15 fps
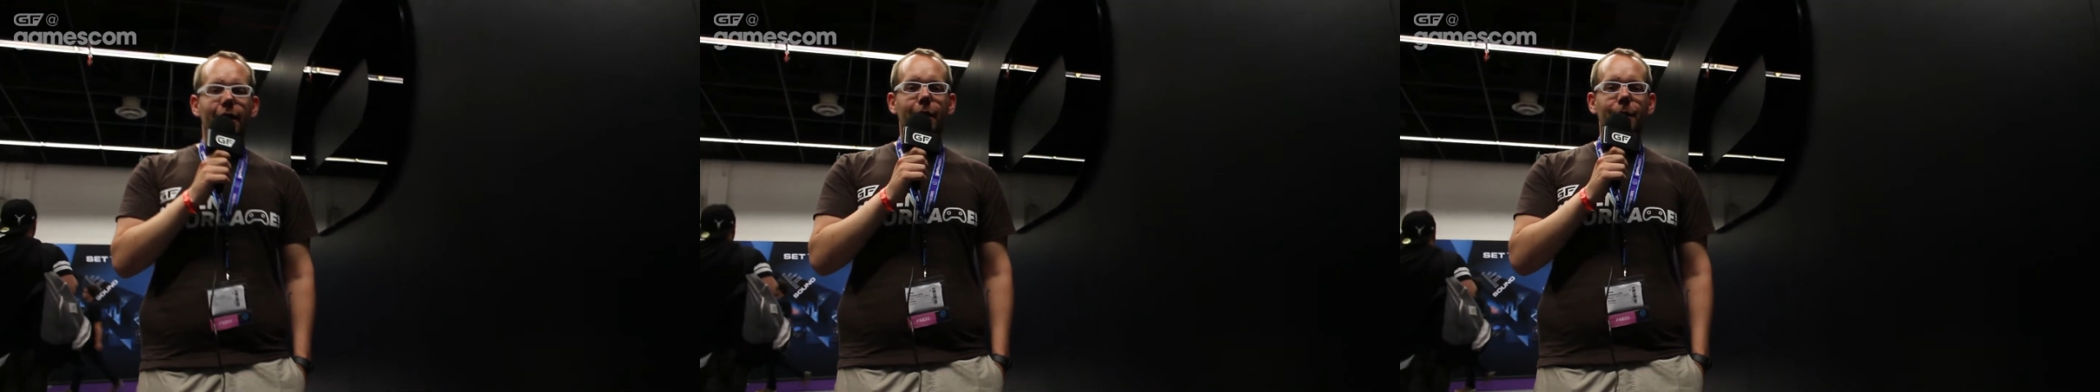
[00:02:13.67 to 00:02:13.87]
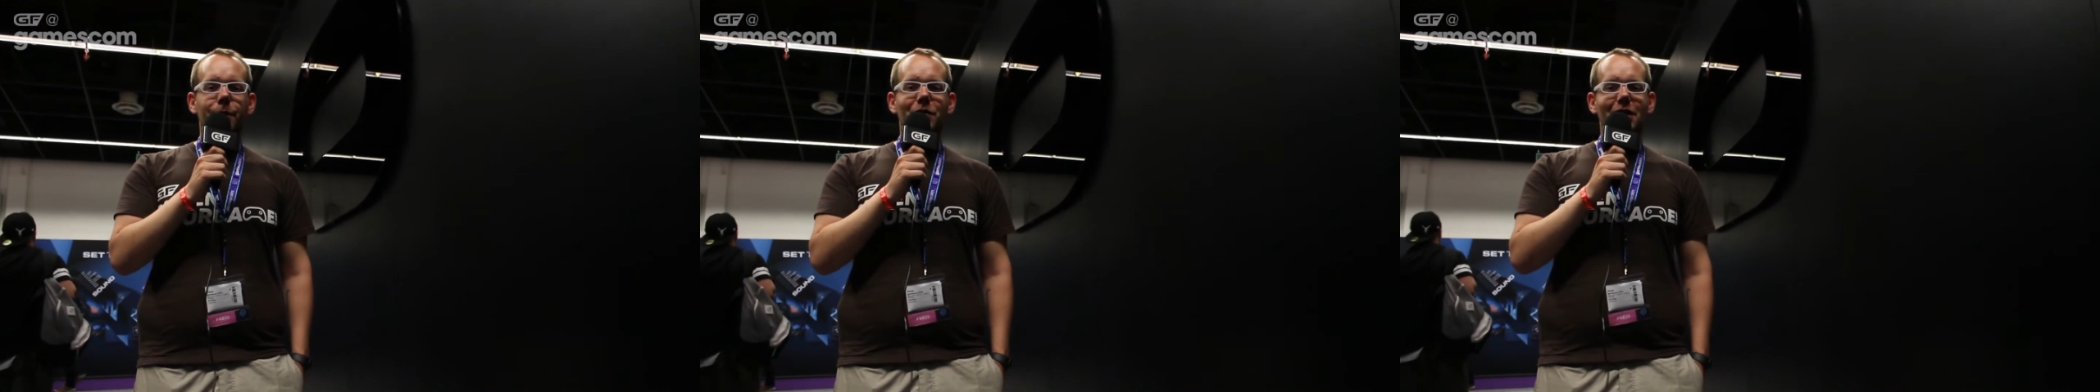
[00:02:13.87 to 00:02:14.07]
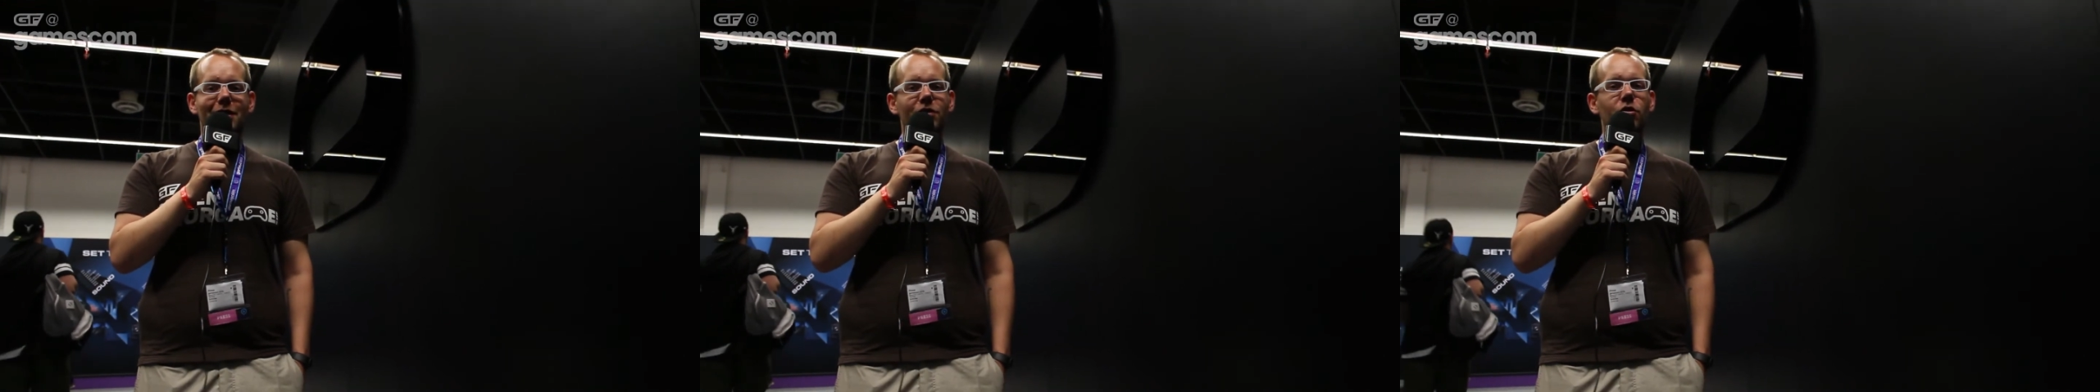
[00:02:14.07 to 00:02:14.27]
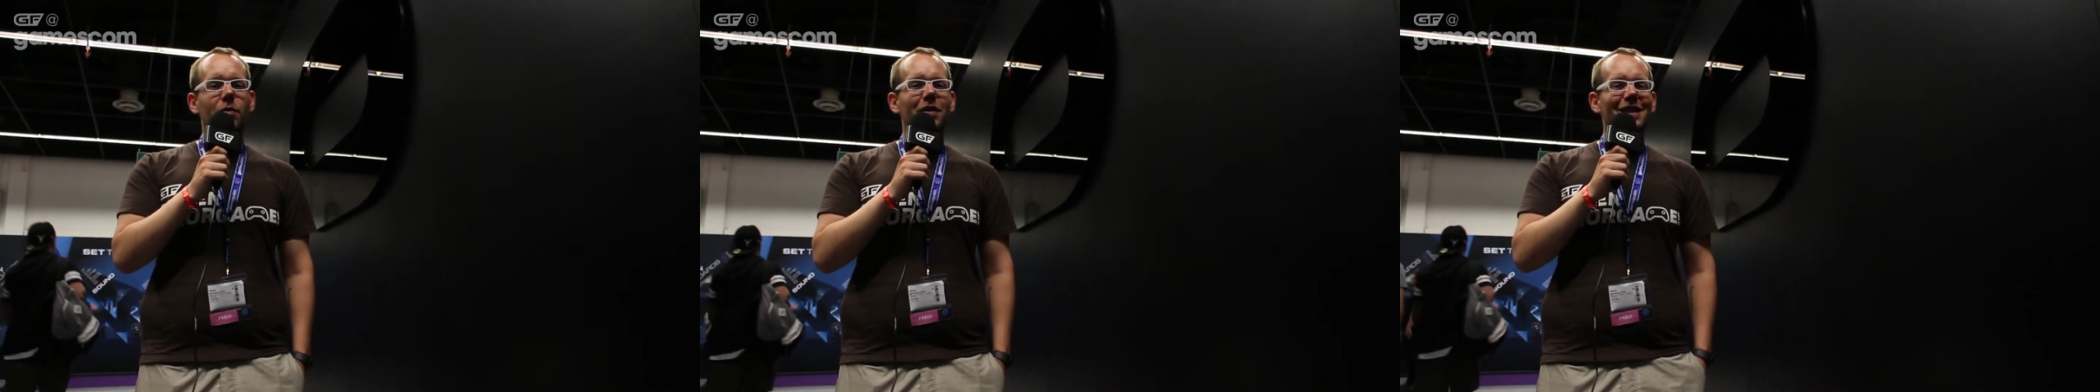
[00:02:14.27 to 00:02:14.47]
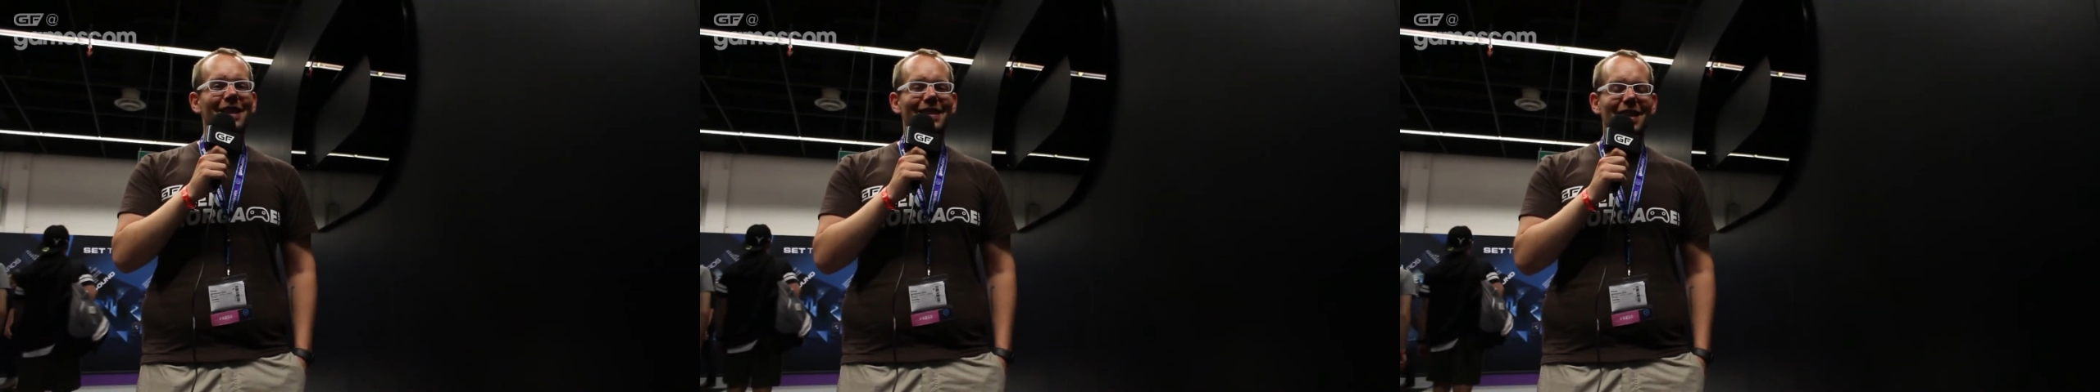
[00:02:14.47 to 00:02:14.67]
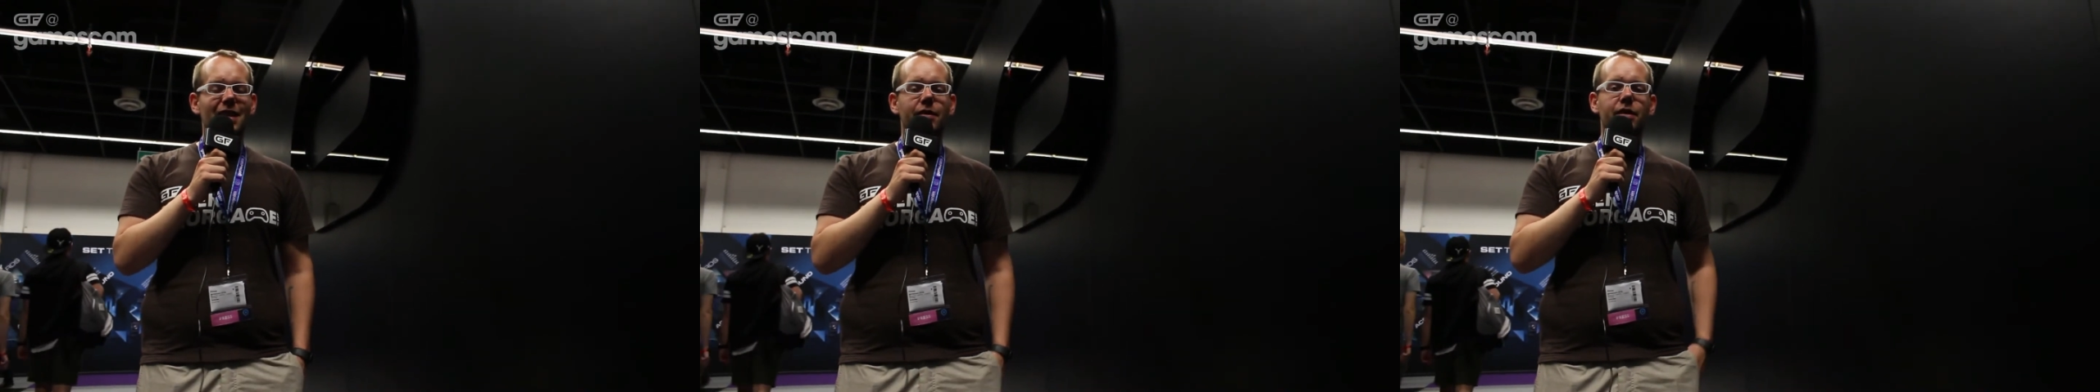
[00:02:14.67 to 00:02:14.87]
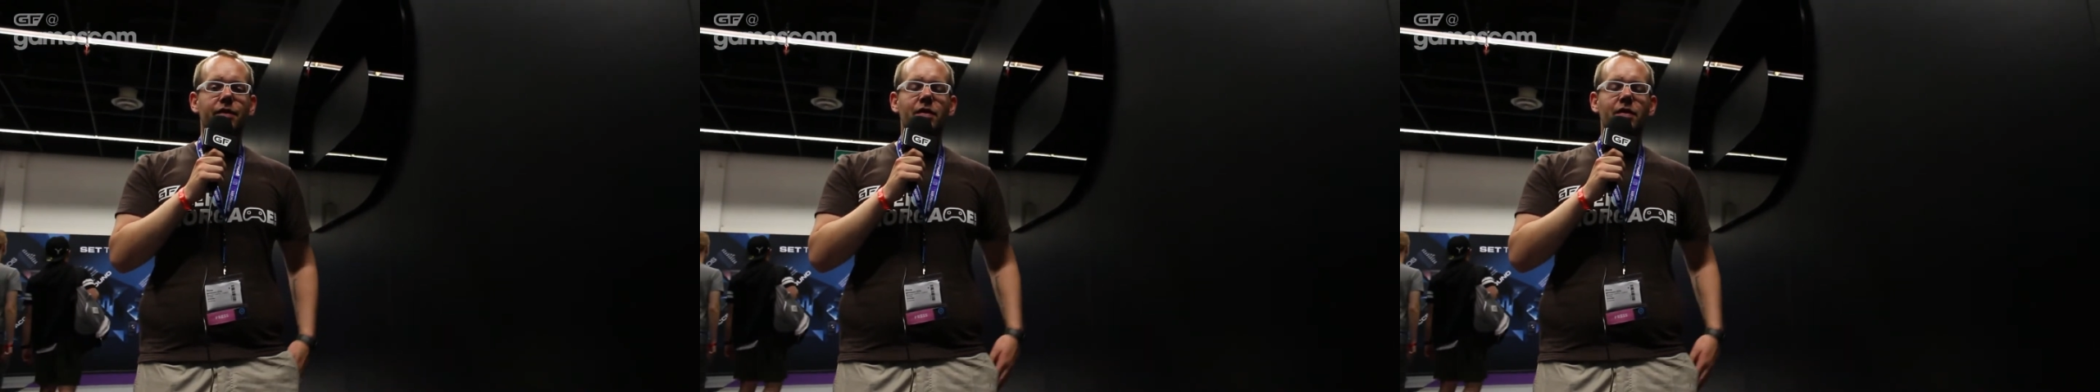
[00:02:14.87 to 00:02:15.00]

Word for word: Ähm, das ist schon was ganz anderes,